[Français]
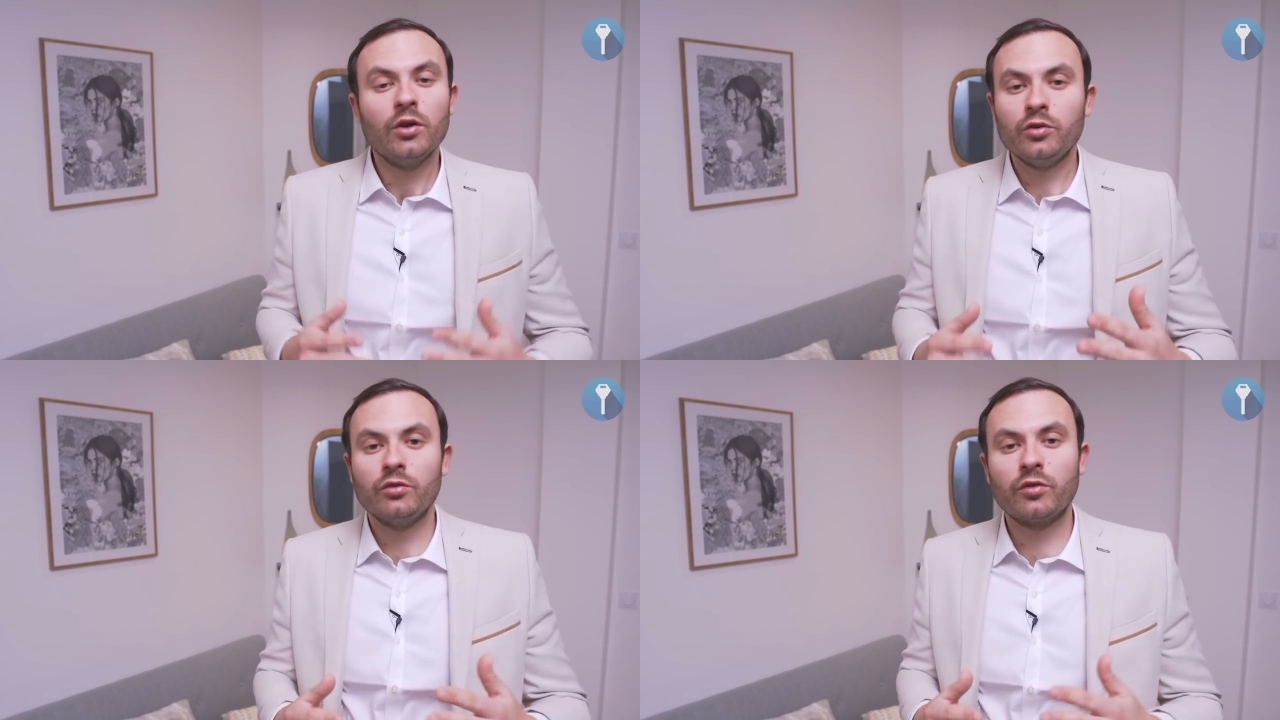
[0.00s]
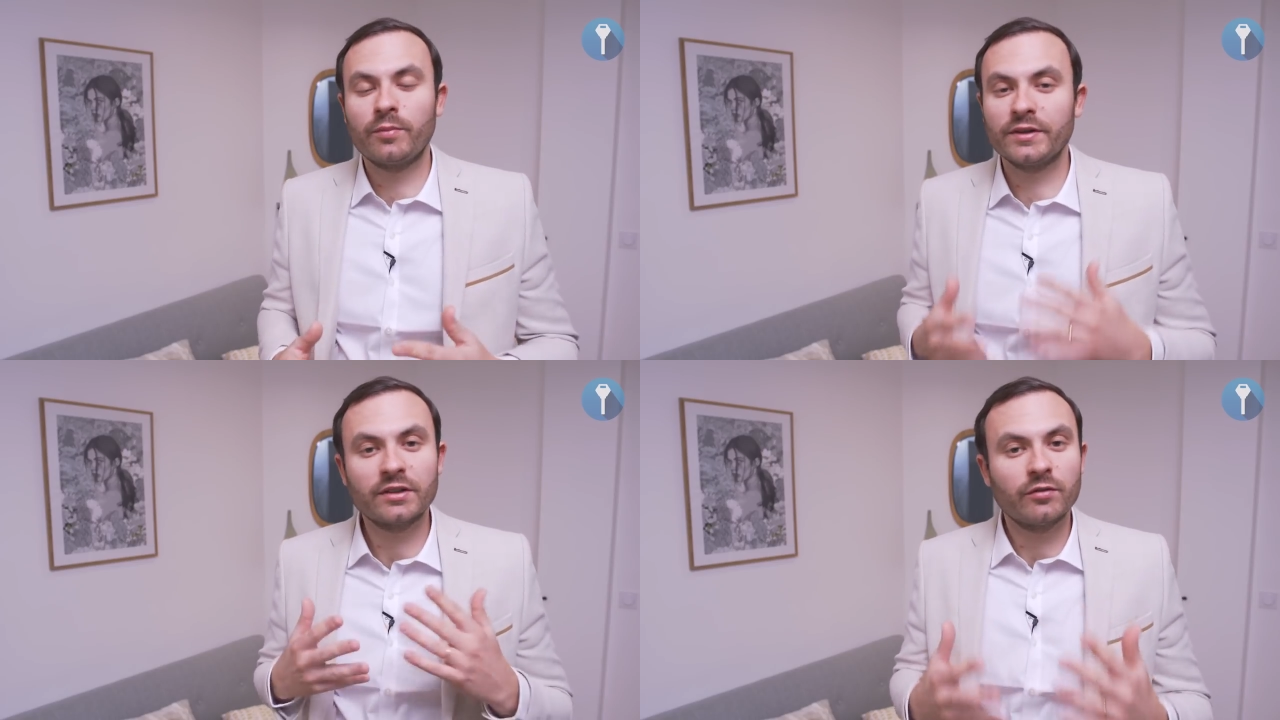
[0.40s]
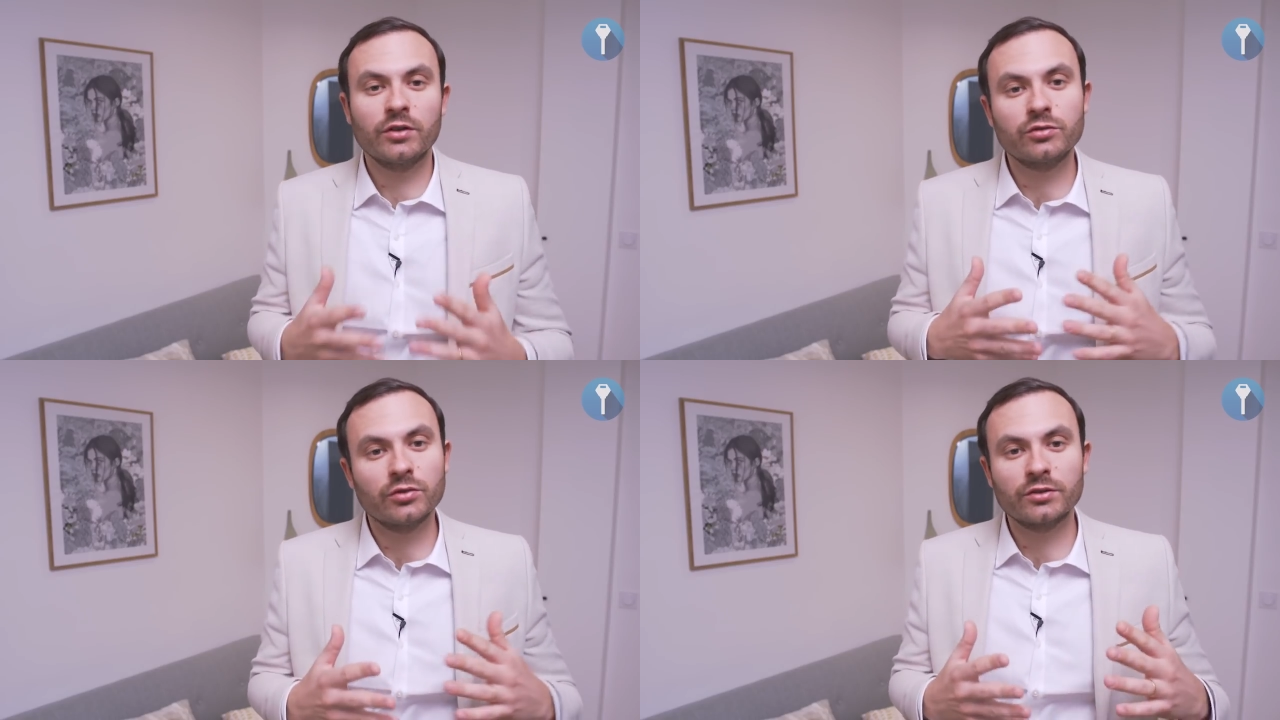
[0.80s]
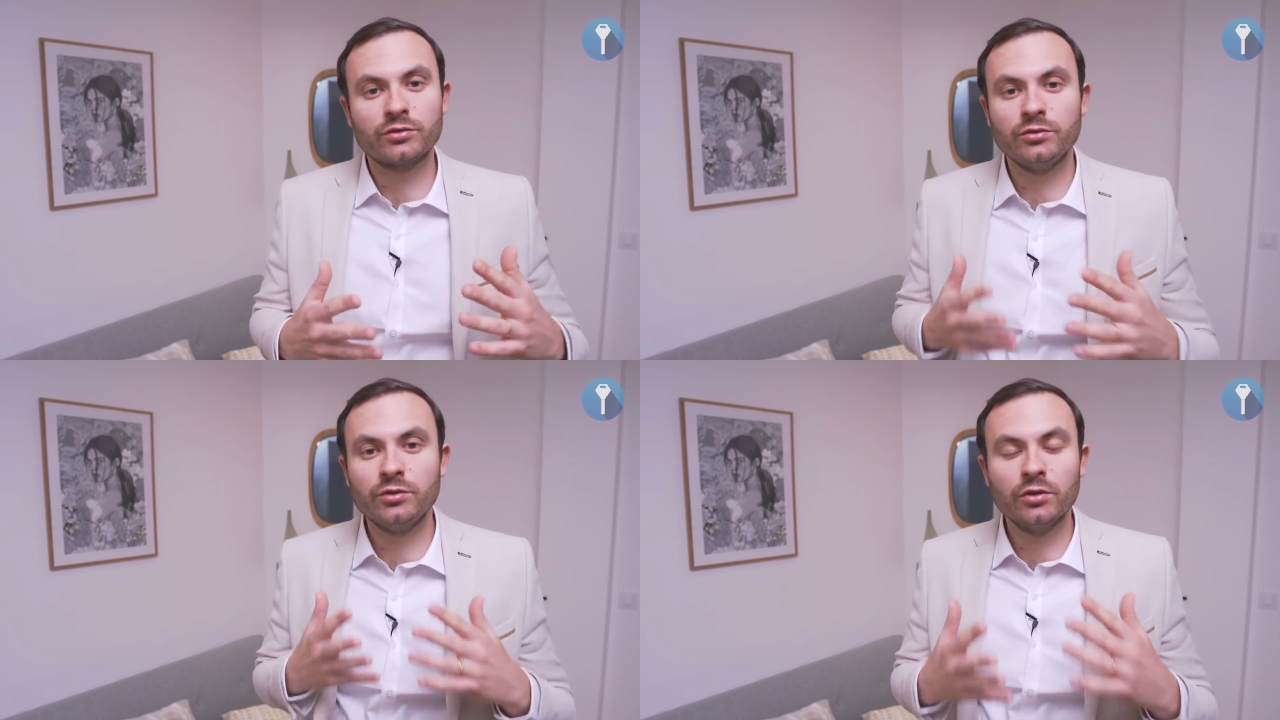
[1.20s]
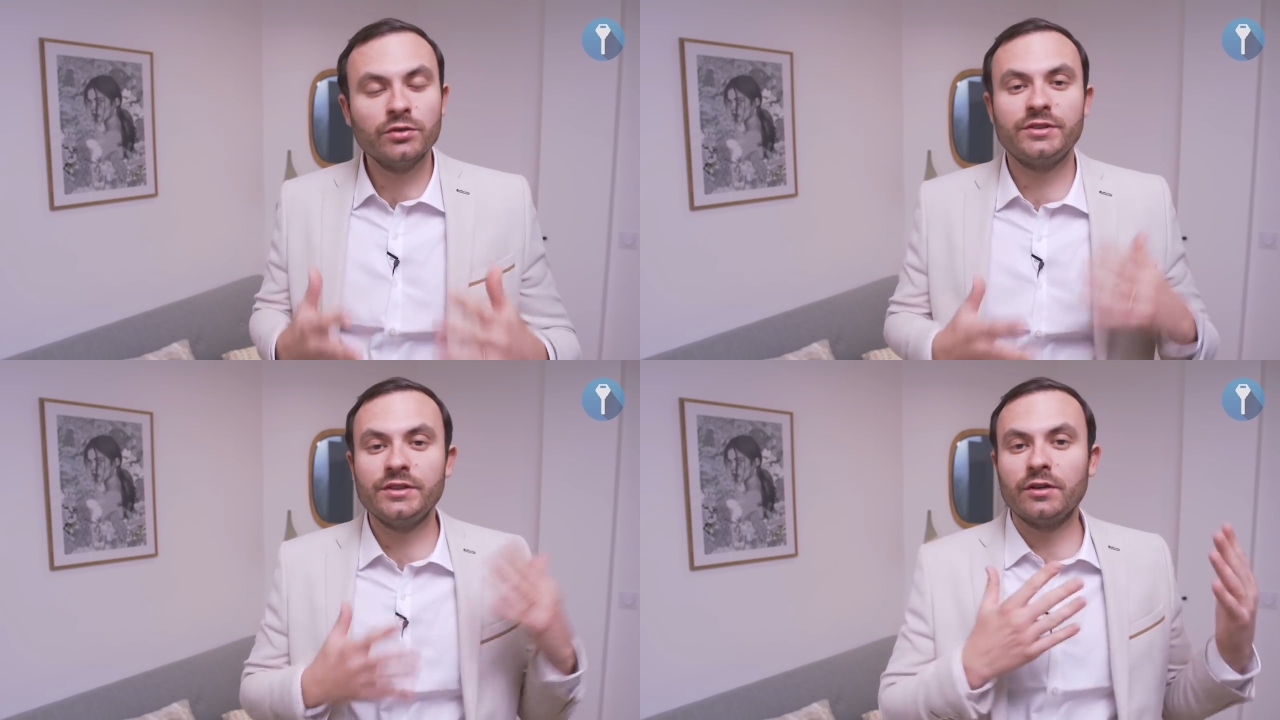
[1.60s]
ne vont pas savoir sur un studio
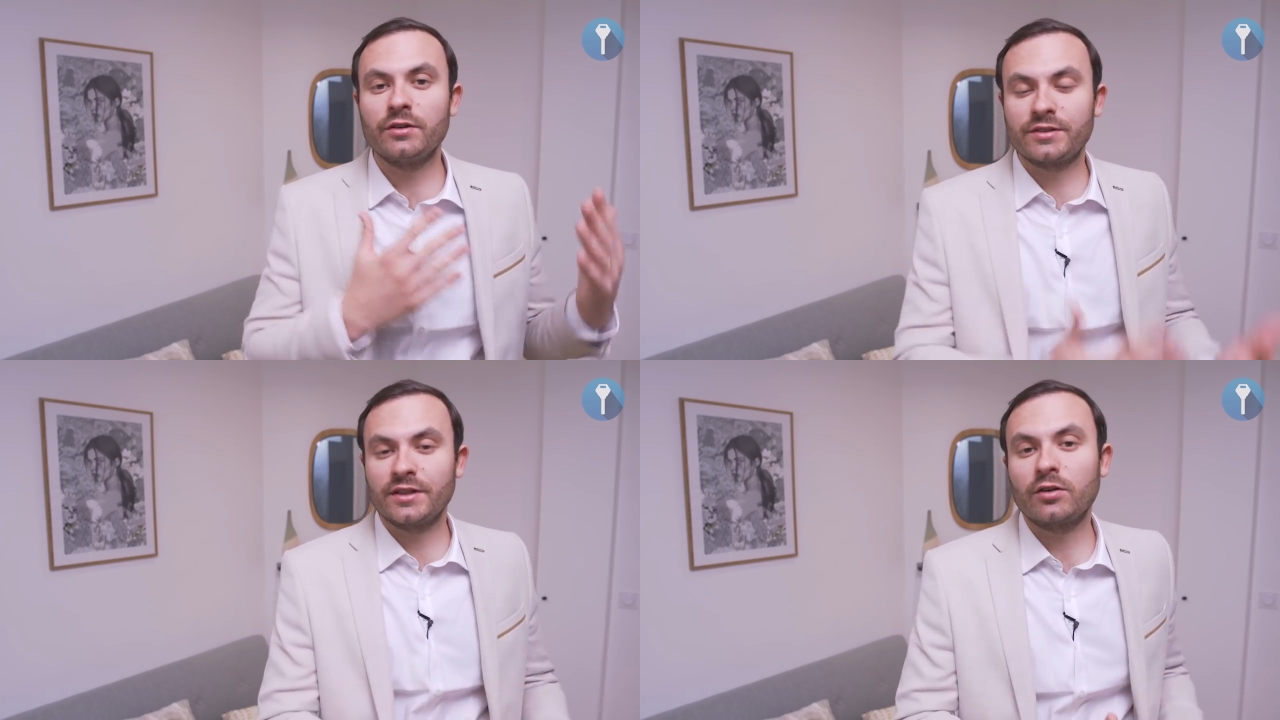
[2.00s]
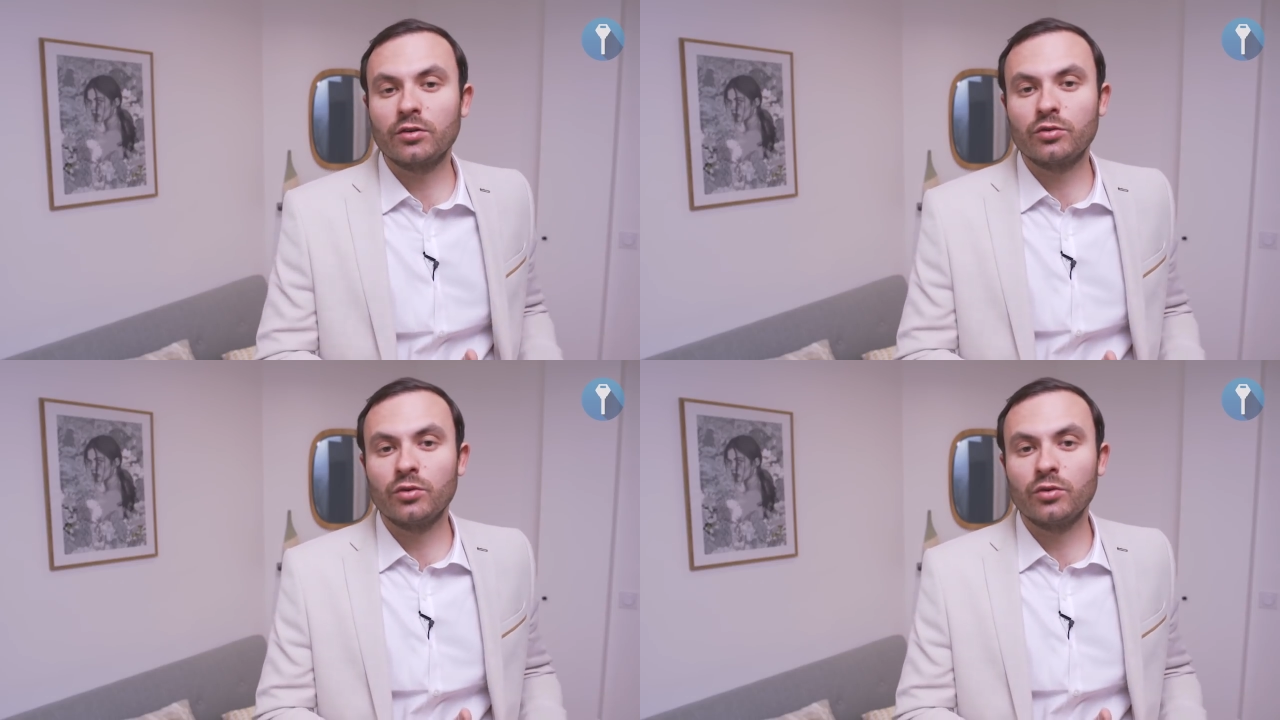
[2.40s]
si 50 euh,